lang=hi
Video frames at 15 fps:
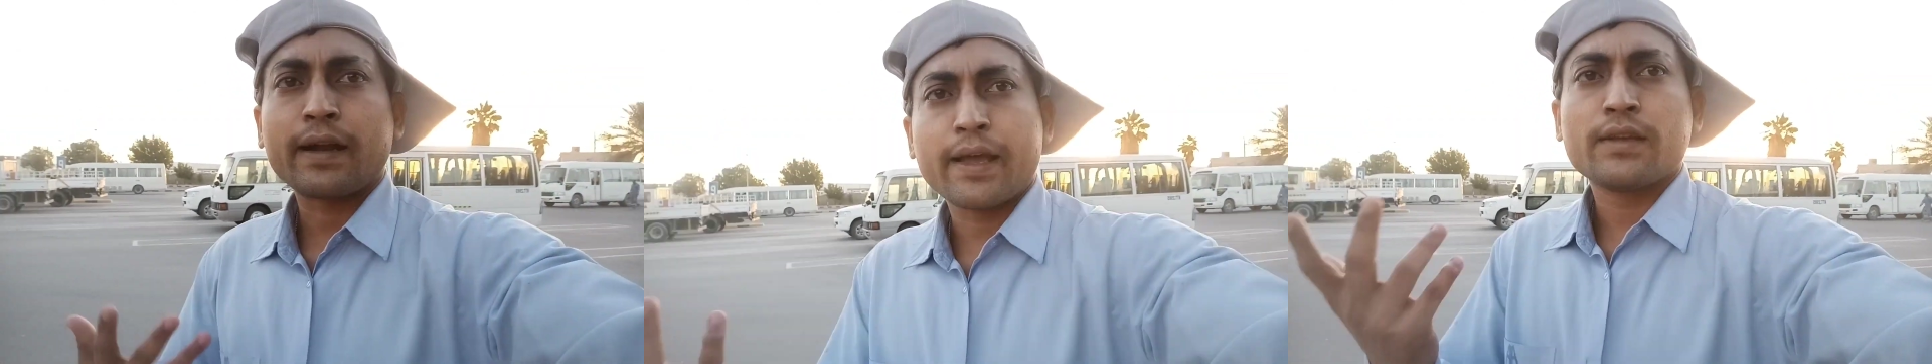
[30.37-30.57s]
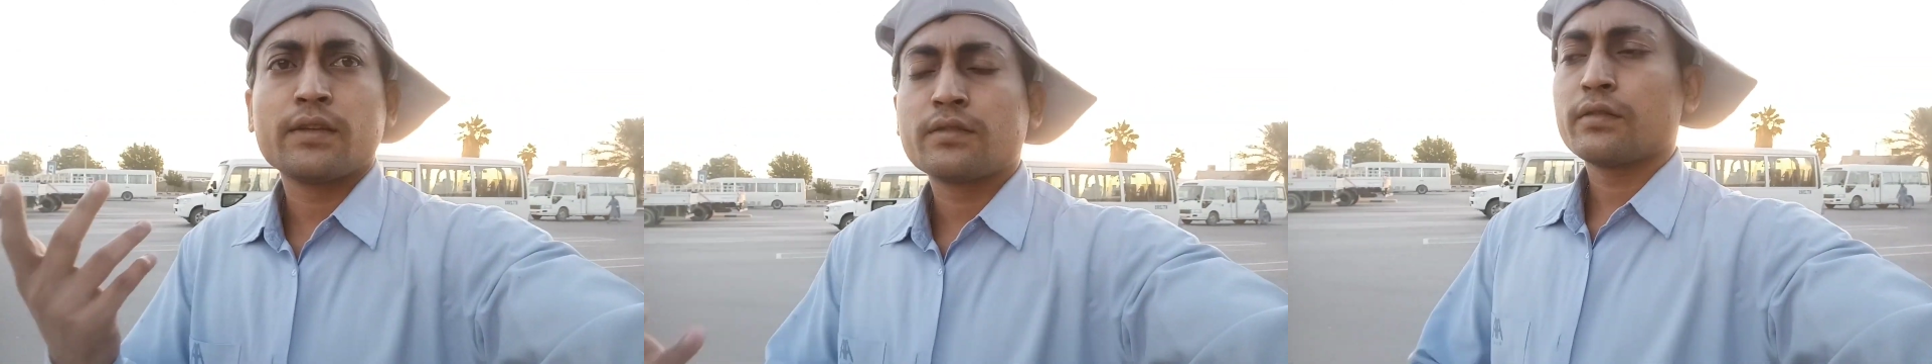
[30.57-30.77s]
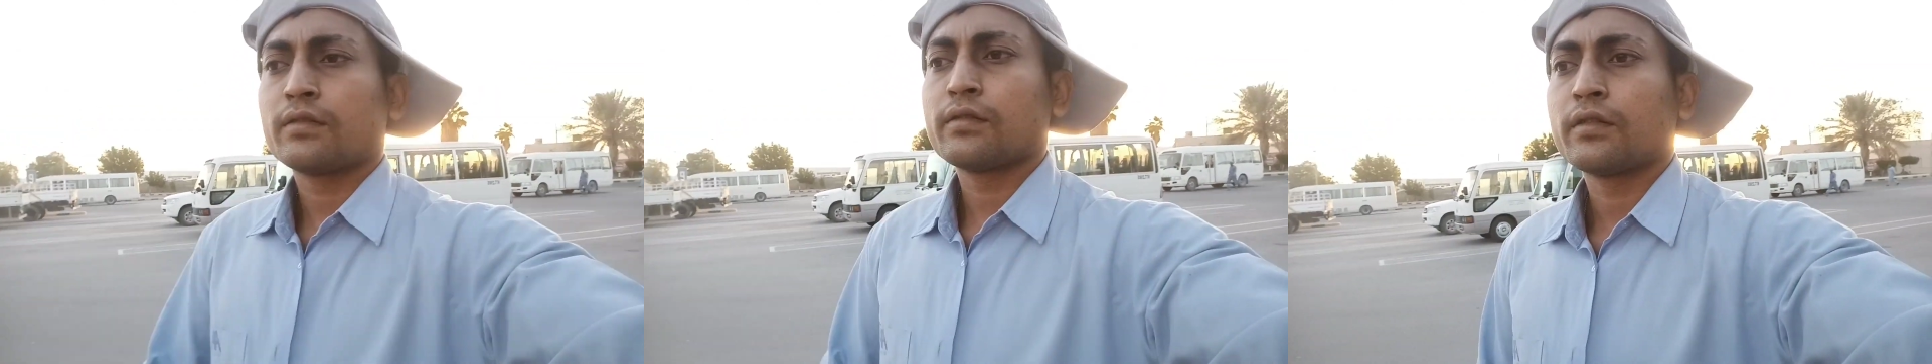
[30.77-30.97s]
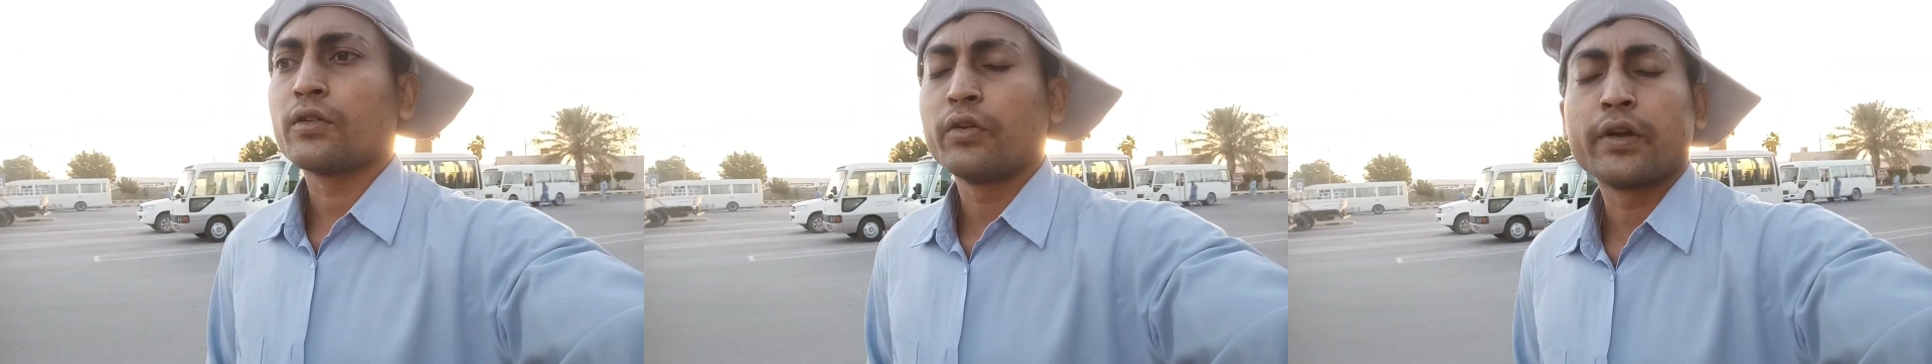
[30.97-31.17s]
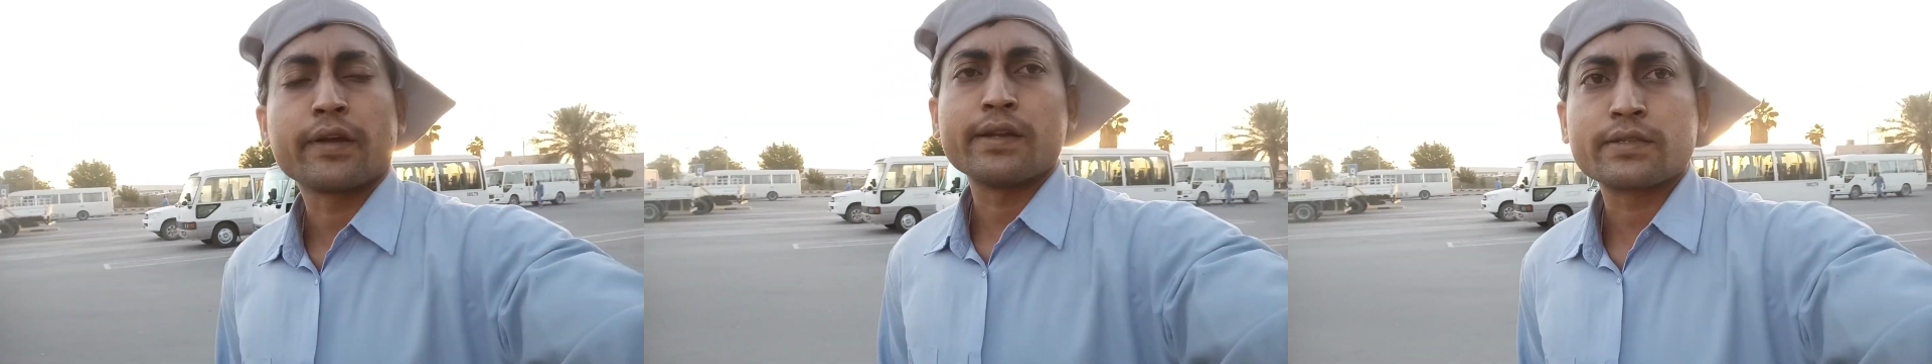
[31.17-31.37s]
ट्राई
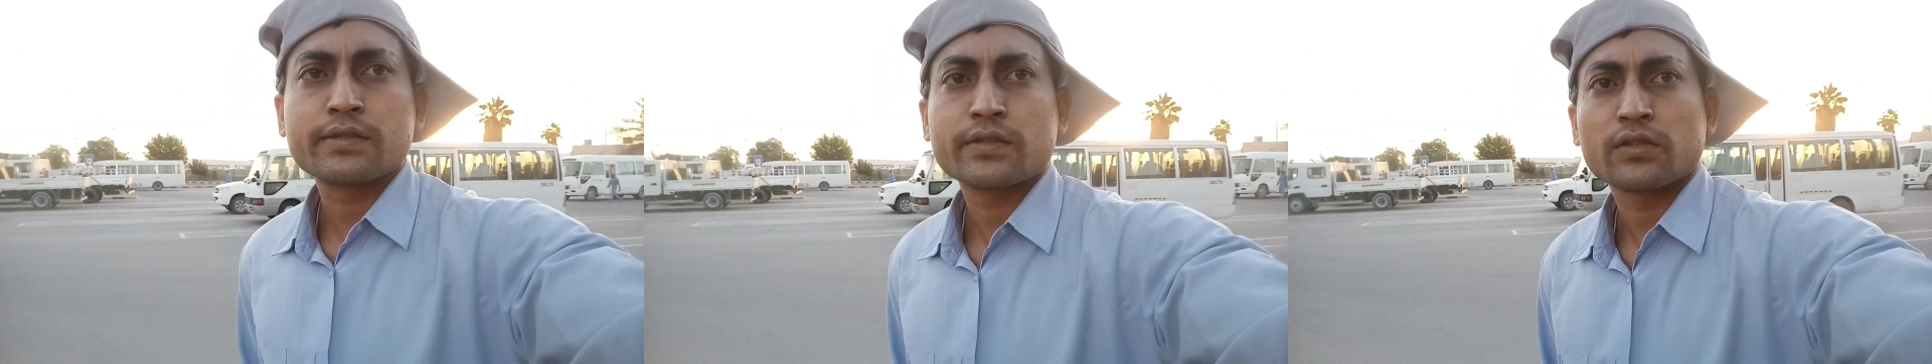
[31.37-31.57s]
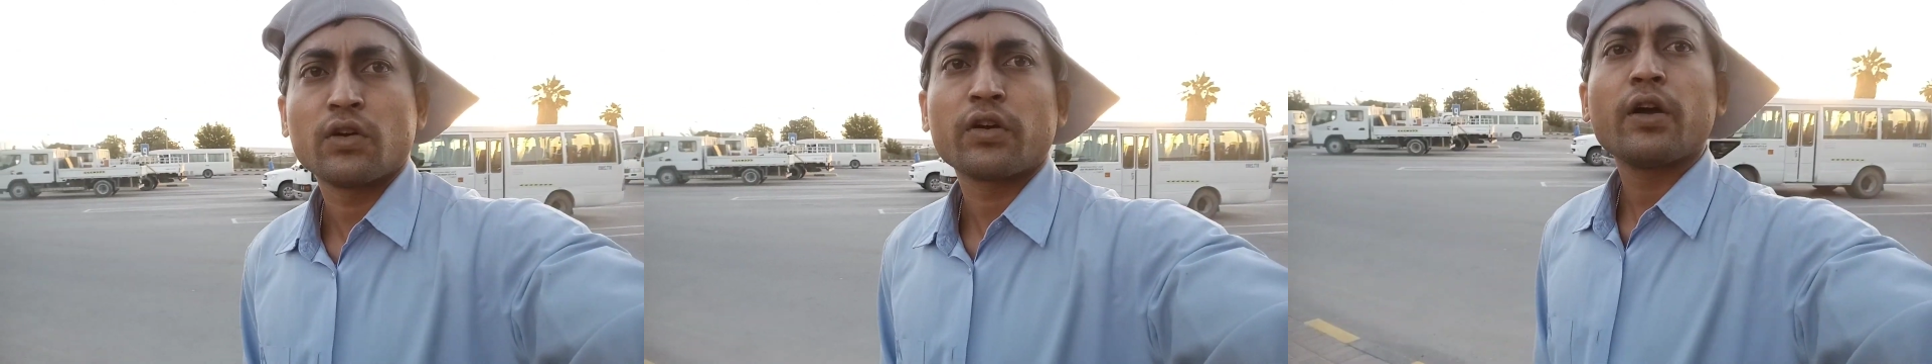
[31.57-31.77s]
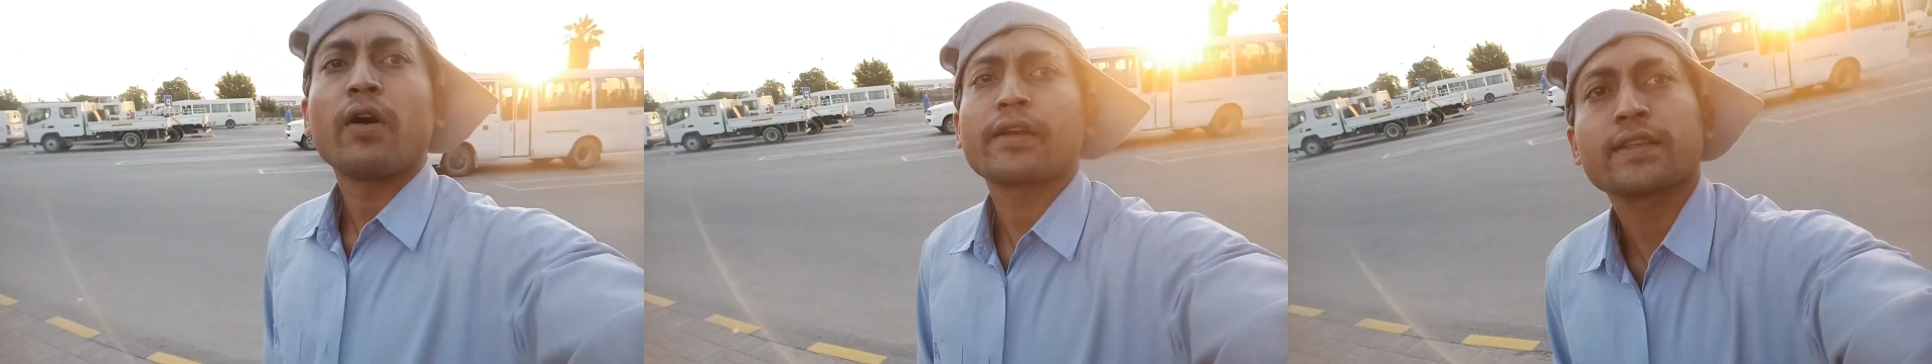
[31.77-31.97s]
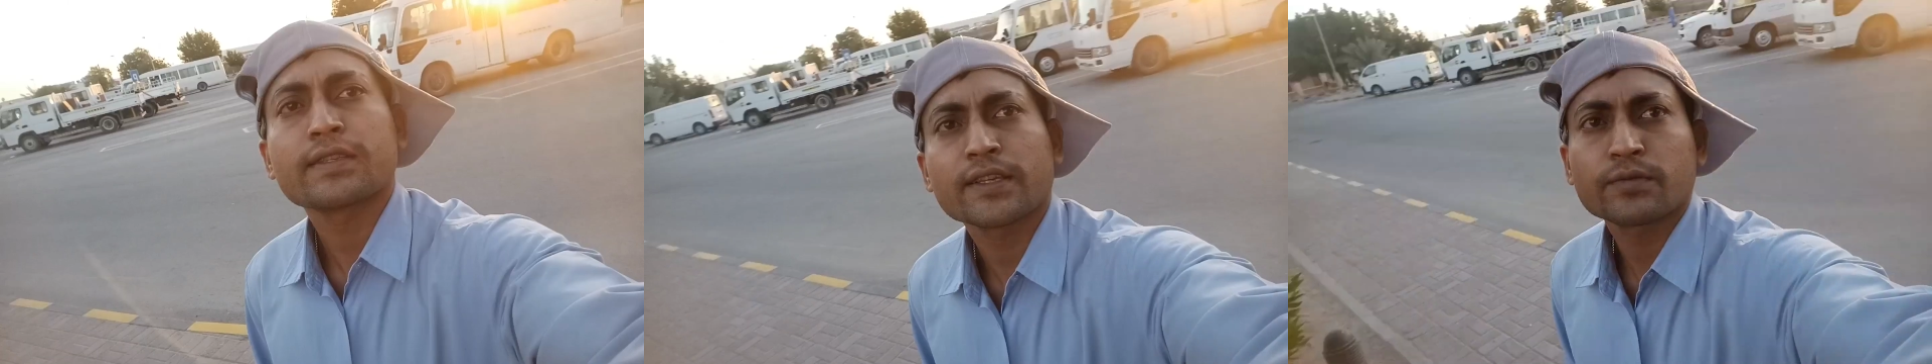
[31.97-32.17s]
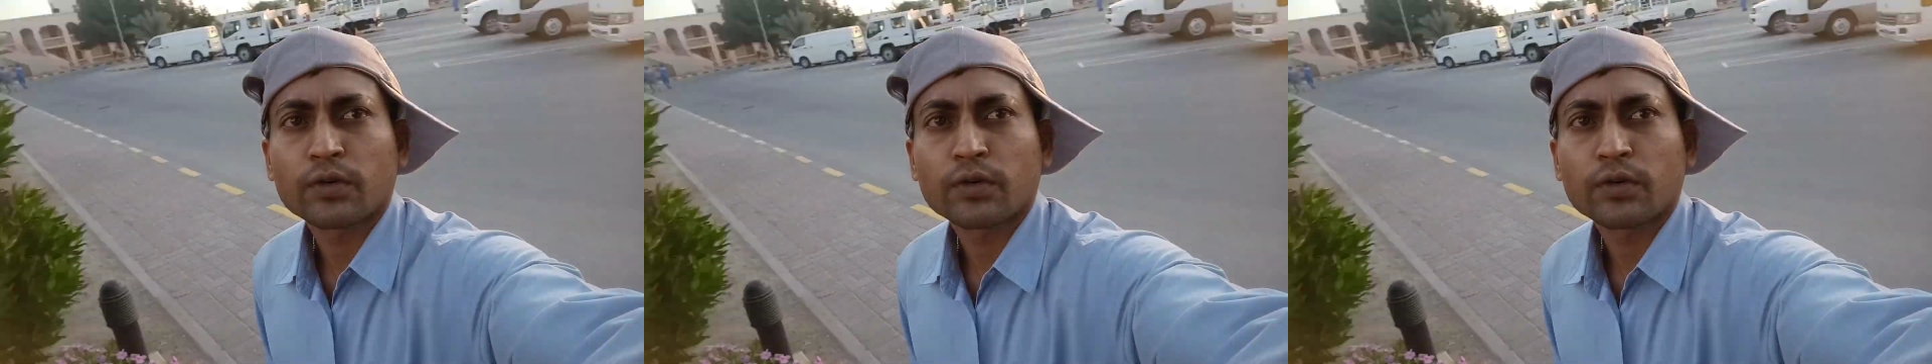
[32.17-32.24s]
good English. Okay, what is this